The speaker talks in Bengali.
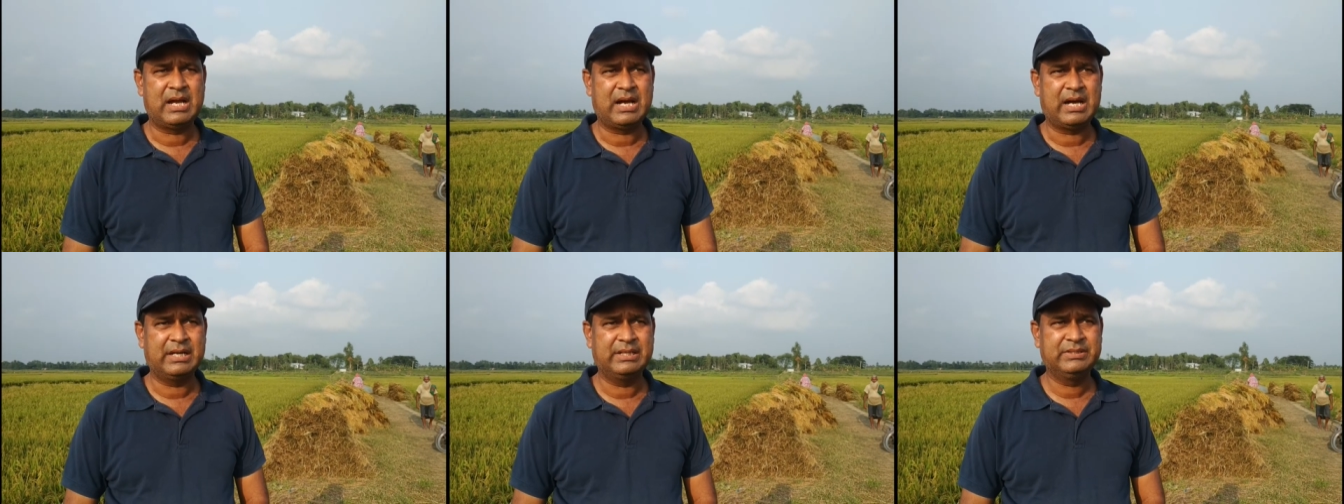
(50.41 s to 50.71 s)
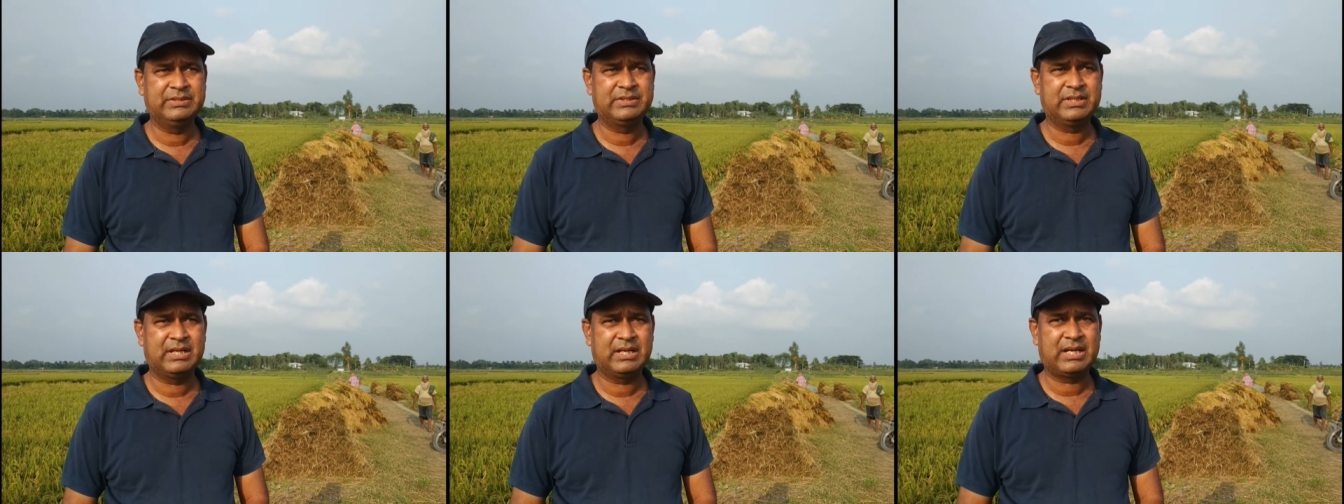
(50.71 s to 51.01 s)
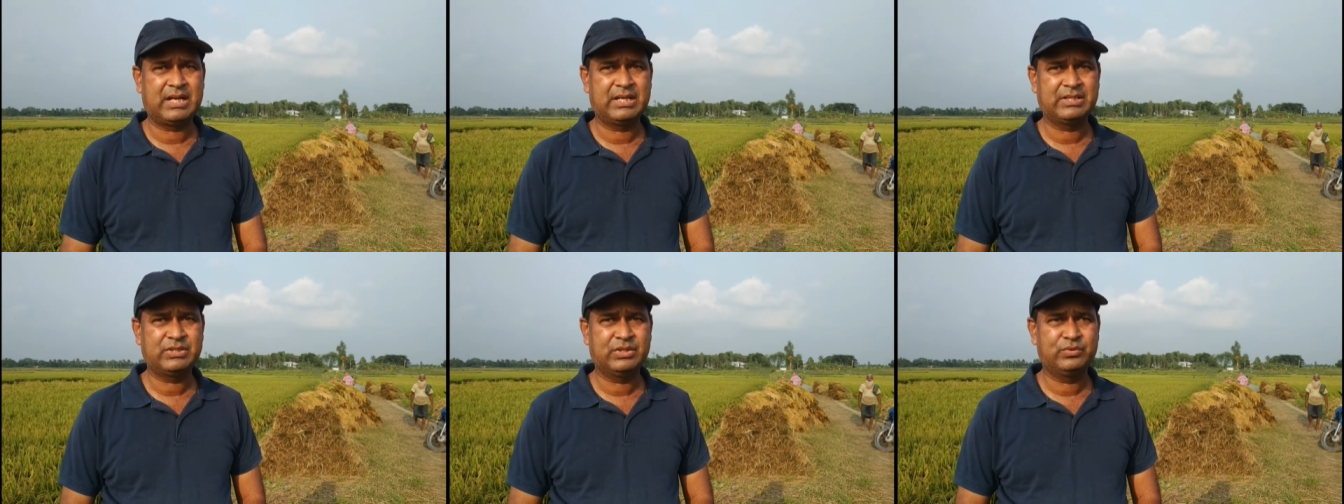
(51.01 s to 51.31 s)
আরিসা
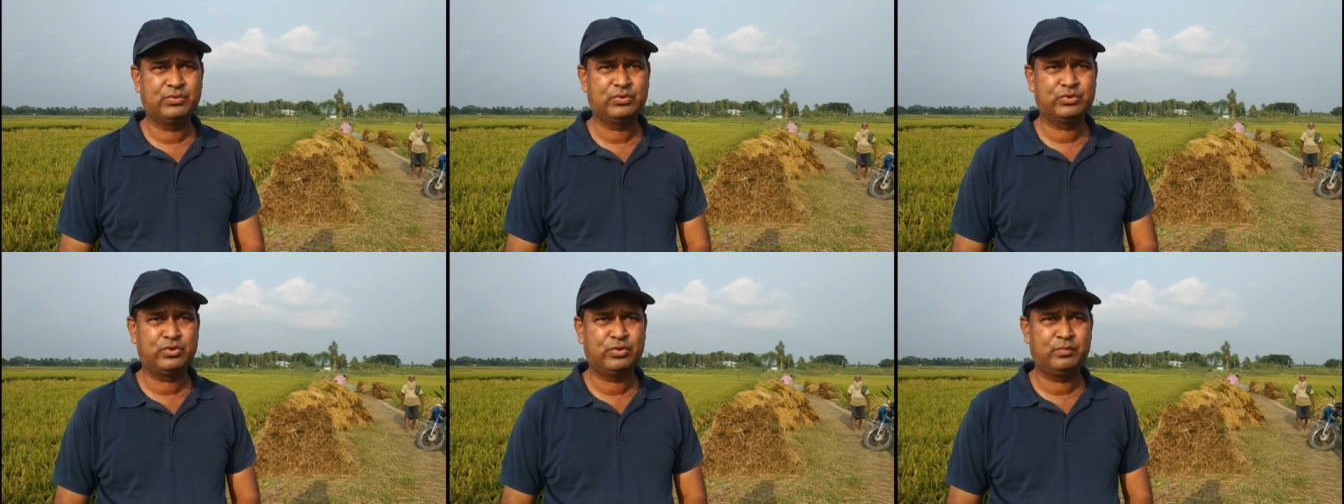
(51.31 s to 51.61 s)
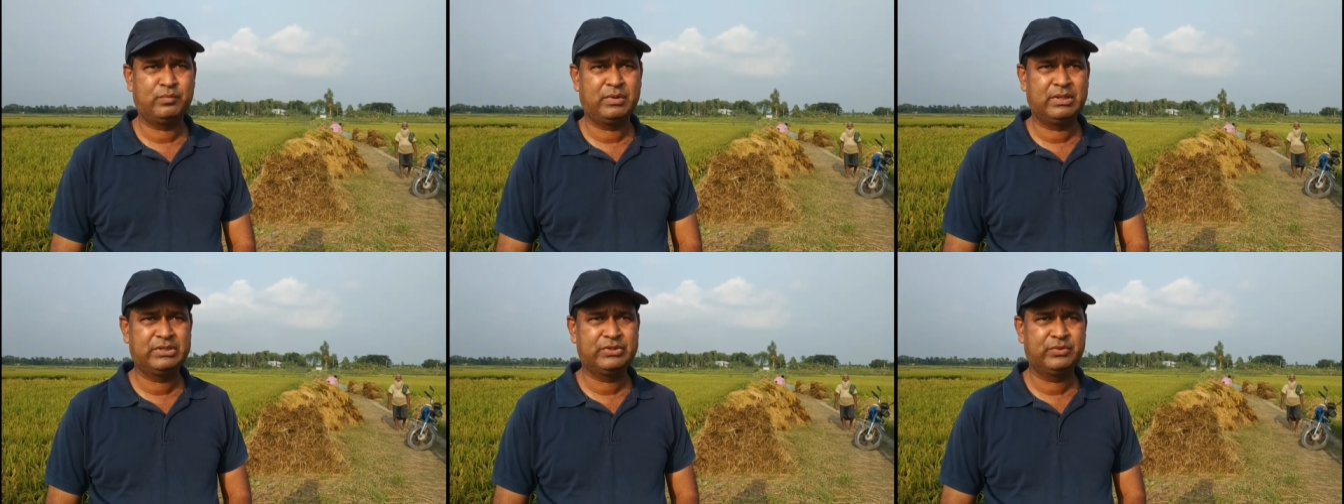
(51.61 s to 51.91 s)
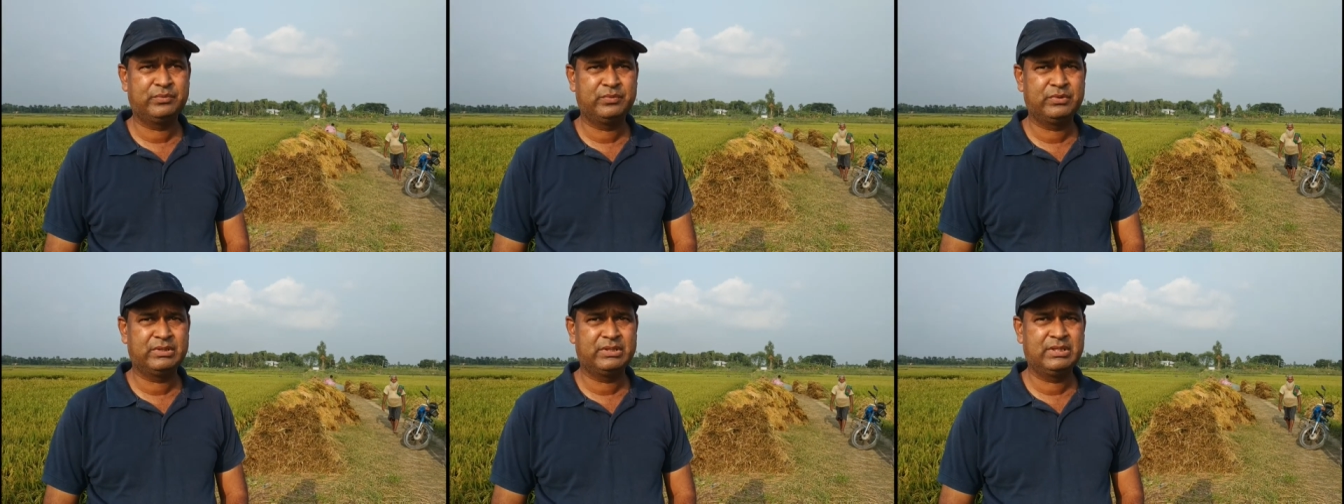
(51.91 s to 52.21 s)
কাসাদর সমবায়
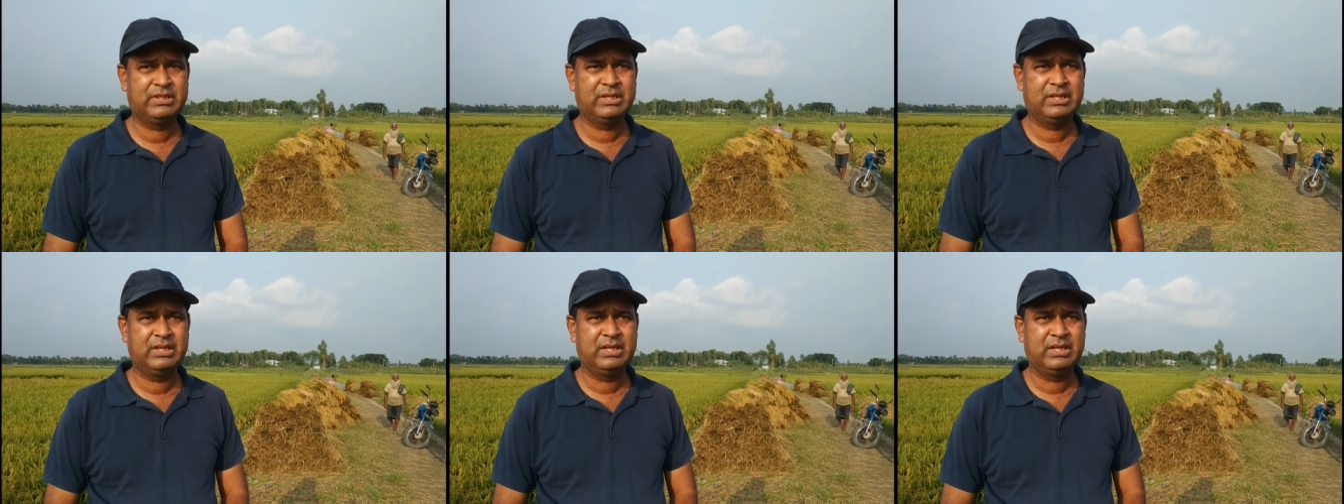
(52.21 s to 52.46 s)
সমিতি